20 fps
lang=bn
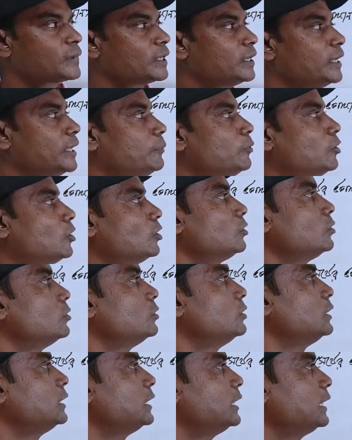এবং
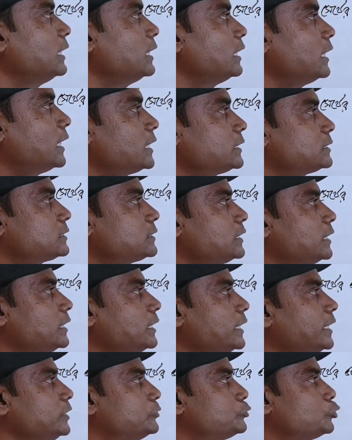লাস্টের
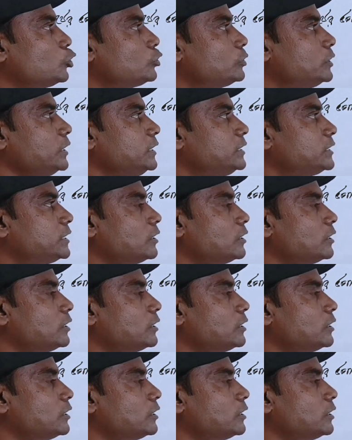এই ছত্রিশকে